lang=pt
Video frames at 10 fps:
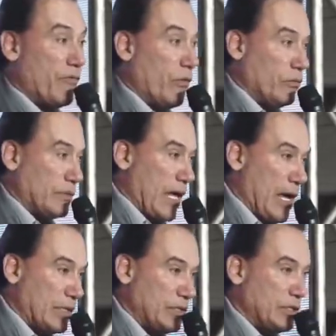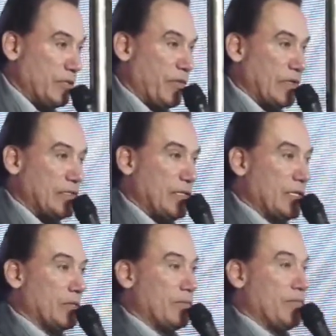essa vontade de
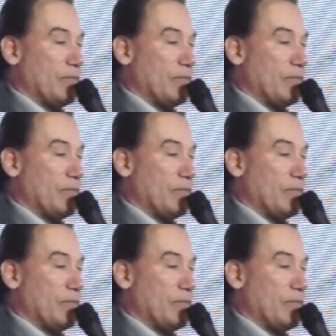fazer,